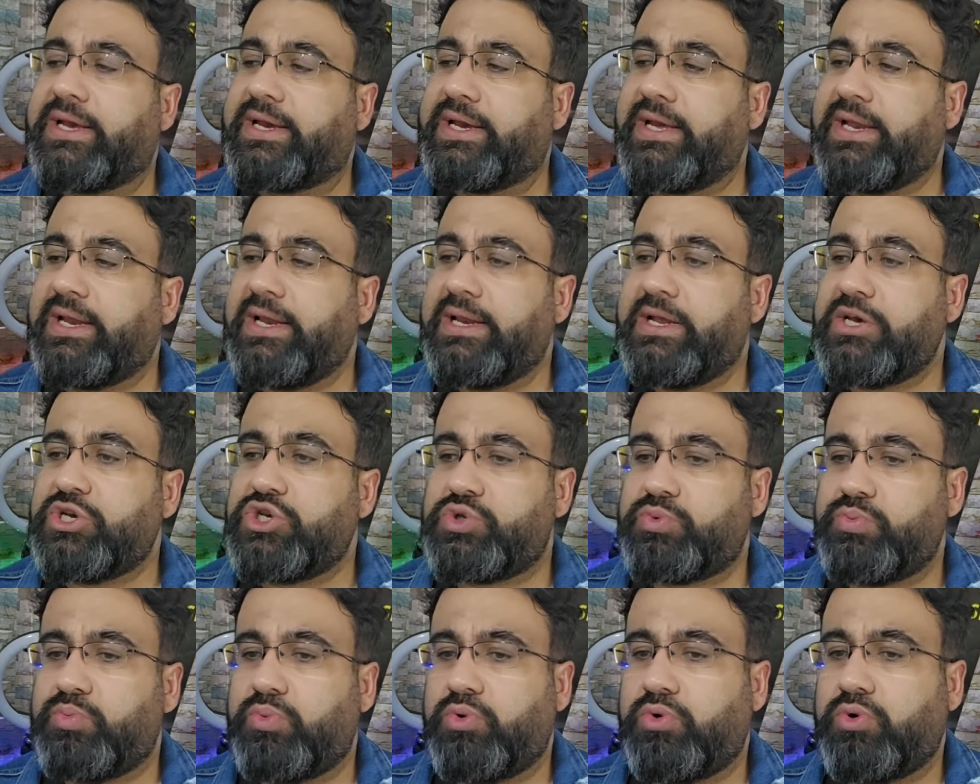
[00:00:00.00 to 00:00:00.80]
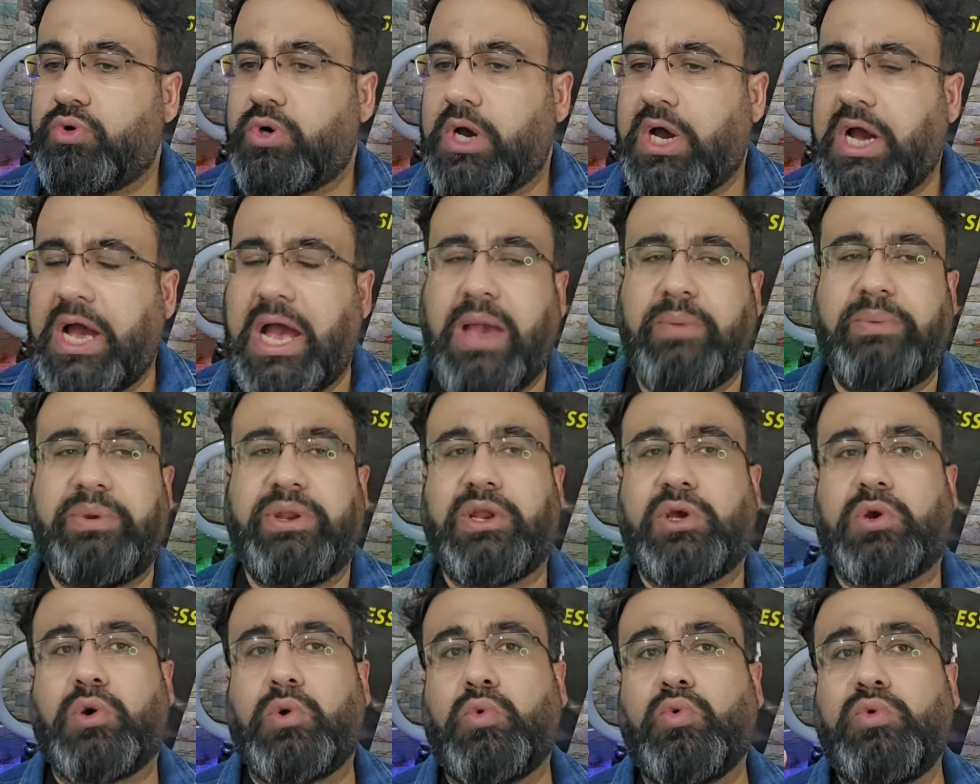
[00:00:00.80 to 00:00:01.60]
كل أسبوع عم
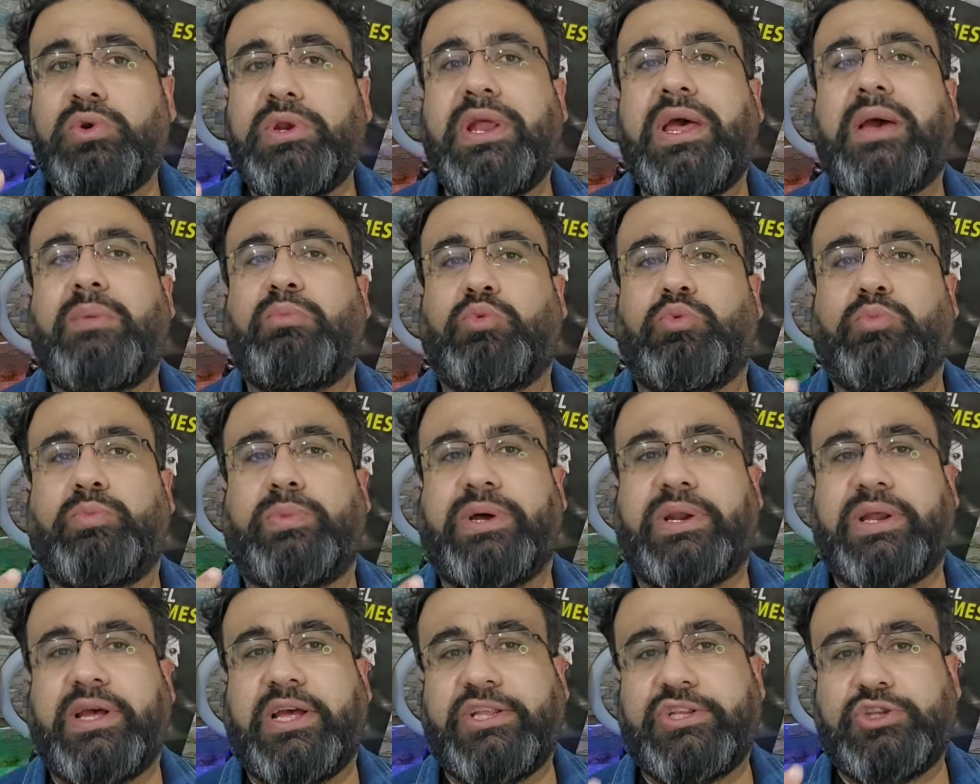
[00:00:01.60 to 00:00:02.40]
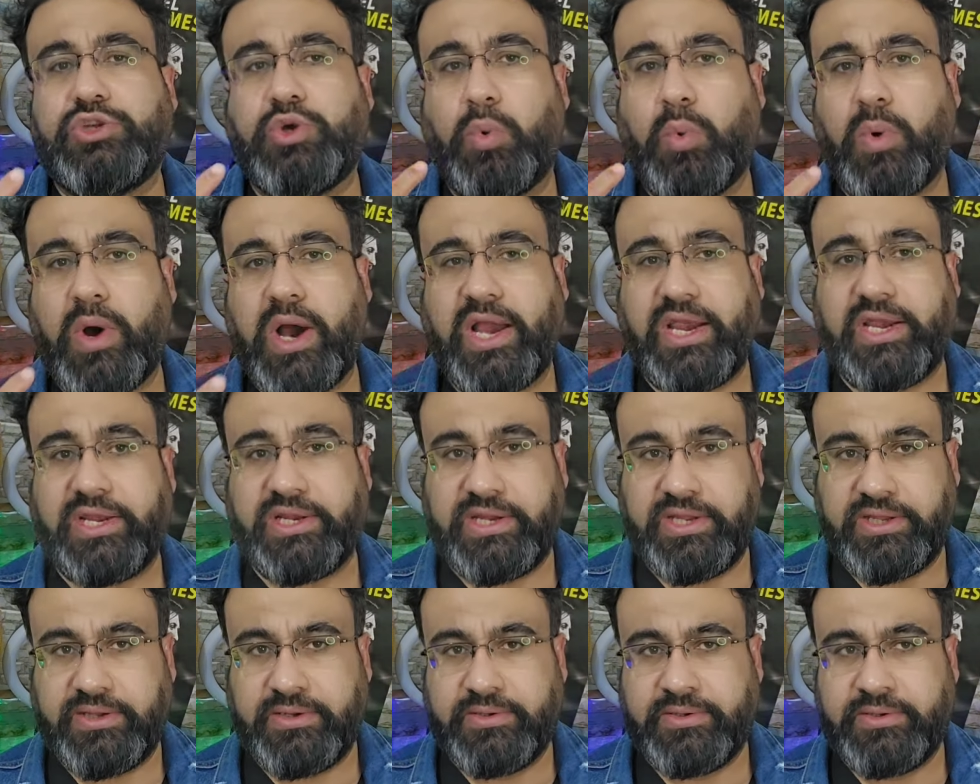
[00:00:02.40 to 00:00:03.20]
ينقلوا لنا مباراة
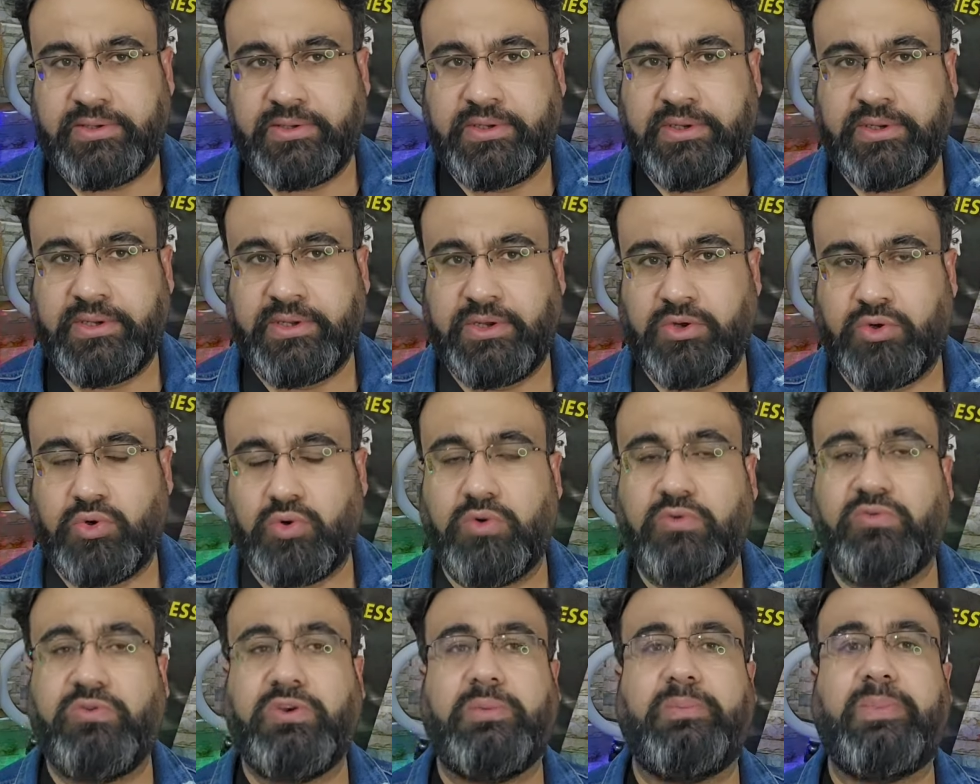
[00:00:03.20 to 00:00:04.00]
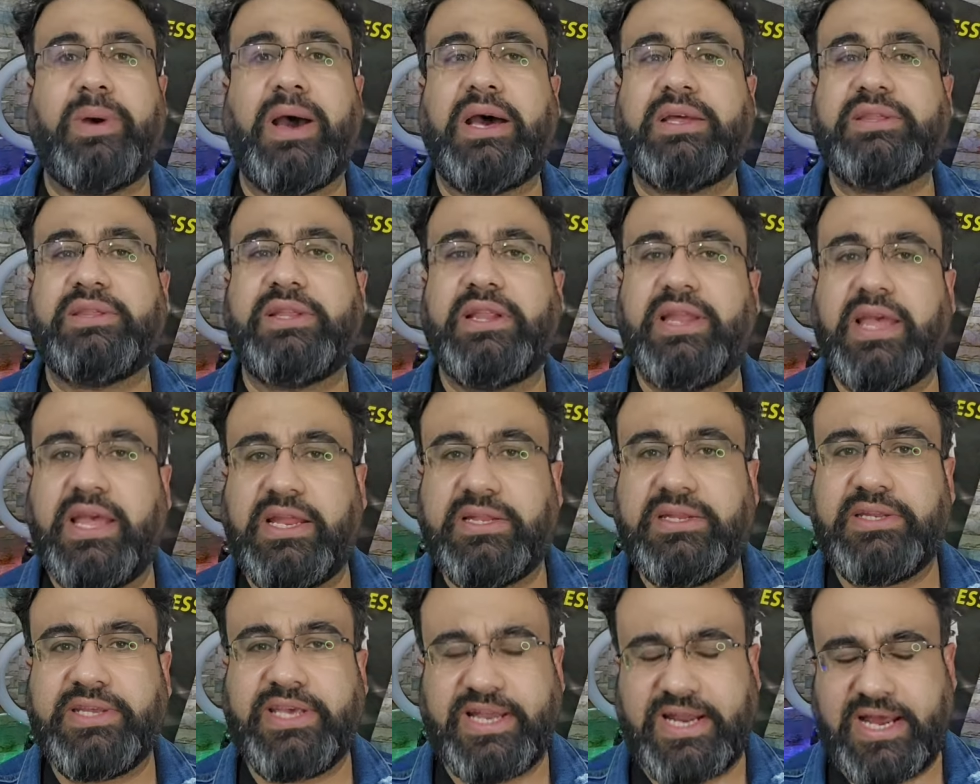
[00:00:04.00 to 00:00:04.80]
واحدة وفي بعض
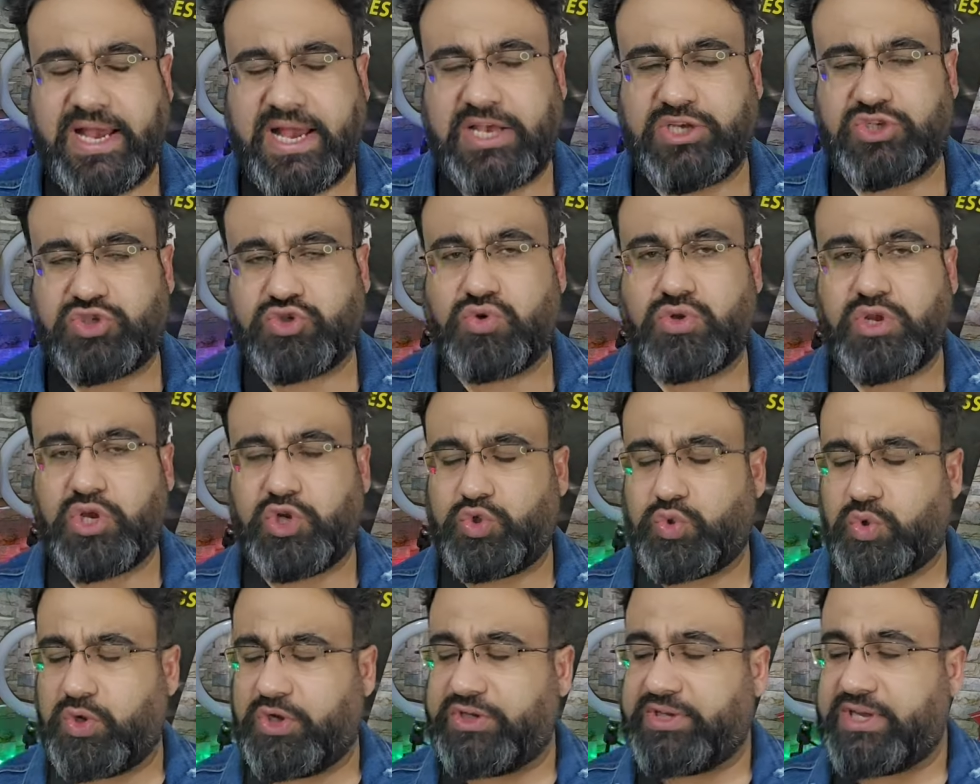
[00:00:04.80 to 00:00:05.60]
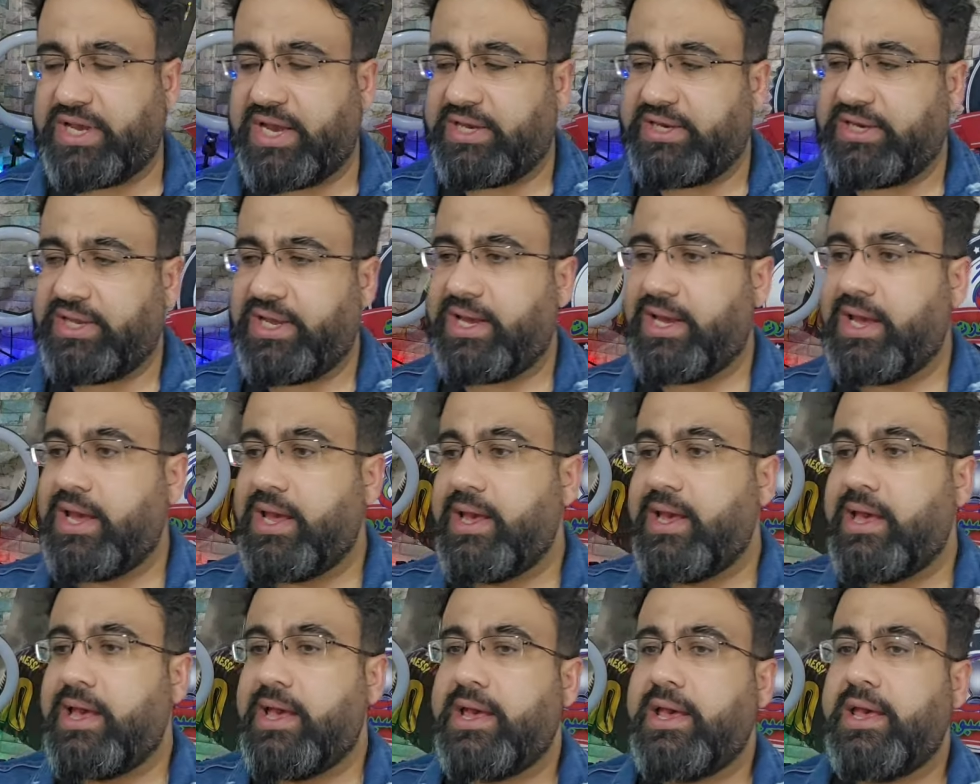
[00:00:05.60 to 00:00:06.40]
الأندية رح أذكرها شوي تانية
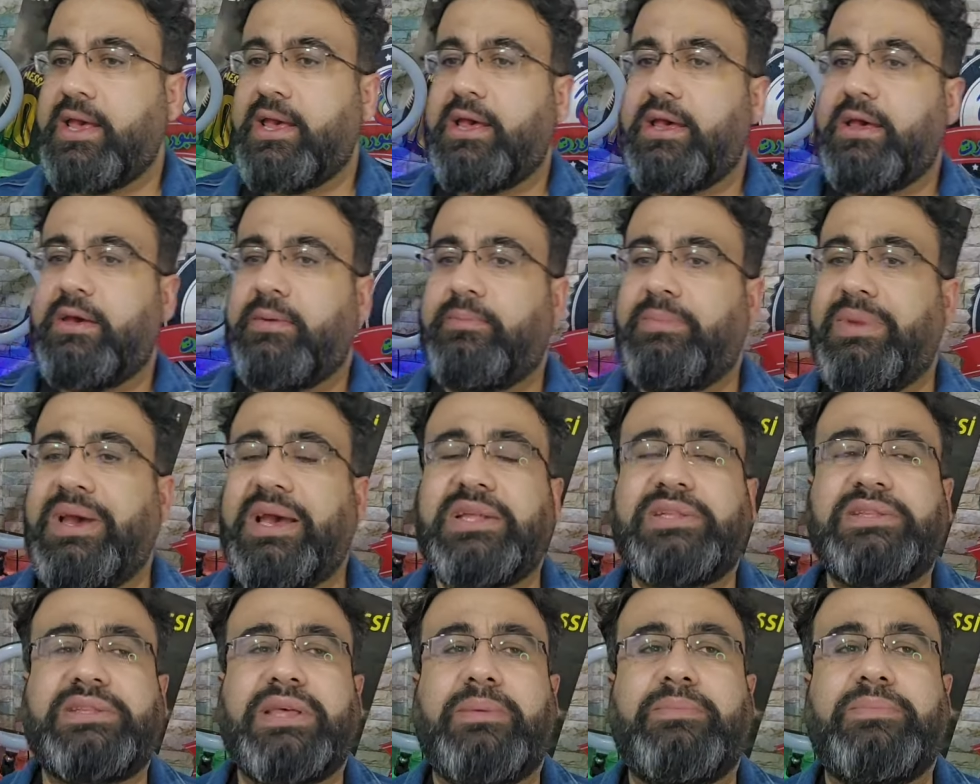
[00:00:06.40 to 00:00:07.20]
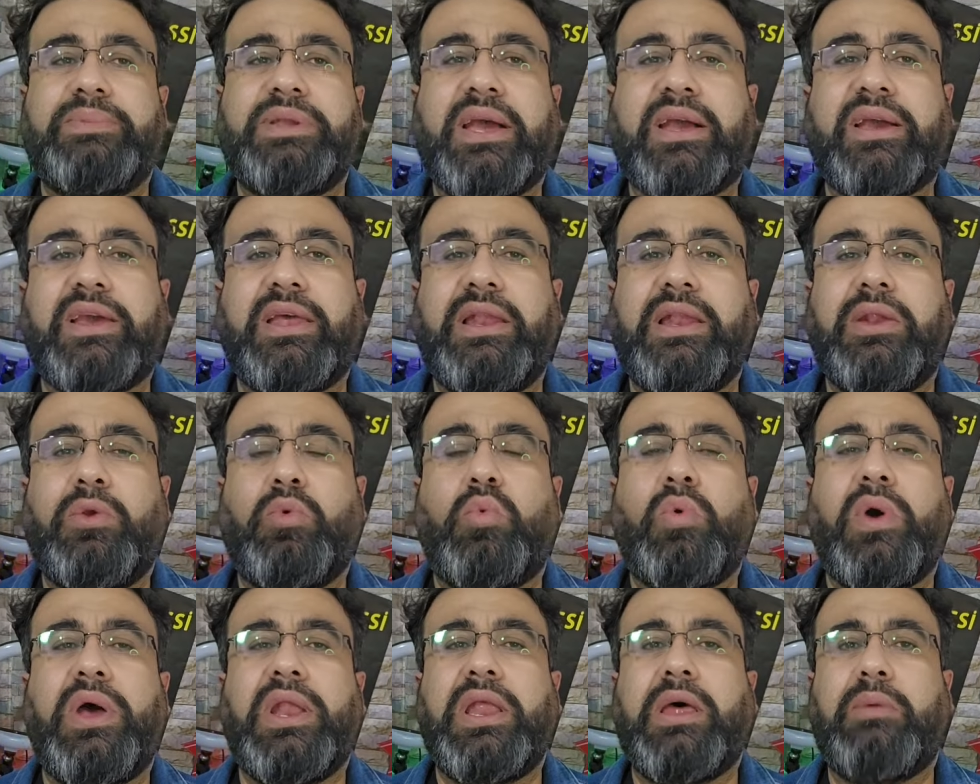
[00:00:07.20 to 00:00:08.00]
ما تم نقل
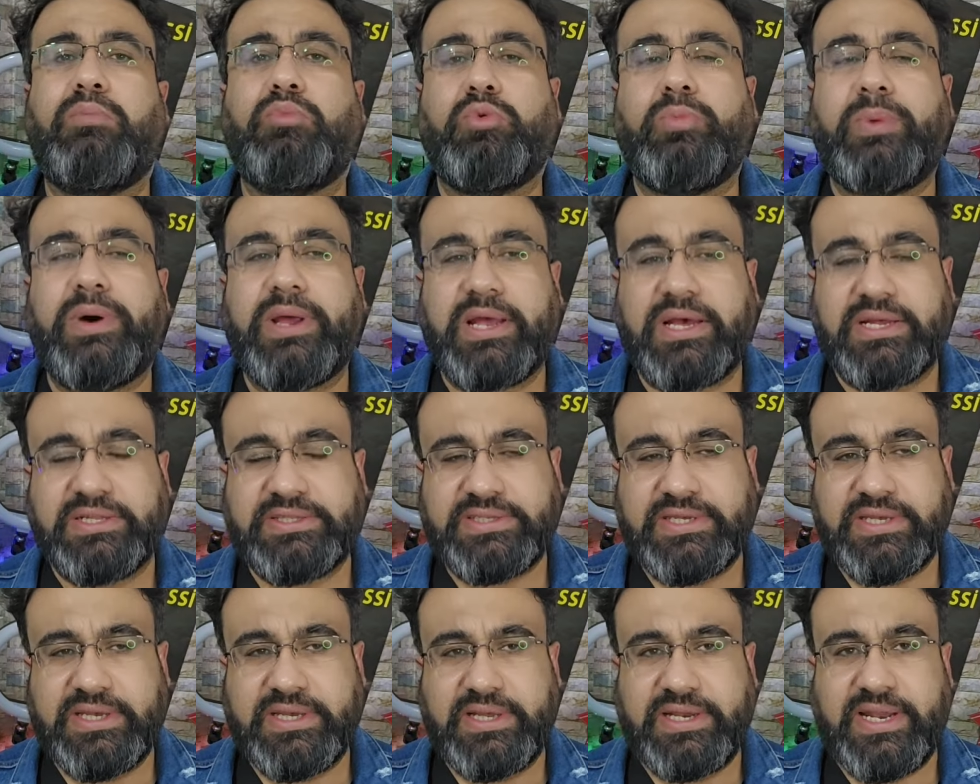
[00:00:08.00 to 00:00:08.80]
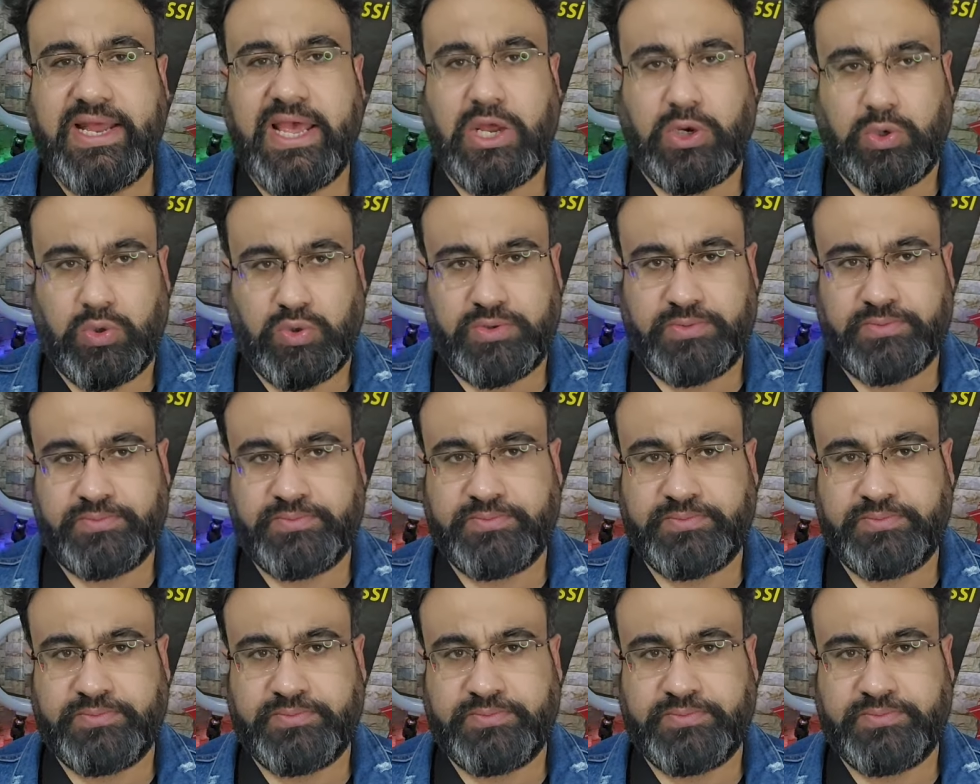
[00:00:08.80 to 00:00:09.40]
ولا مباراة لألون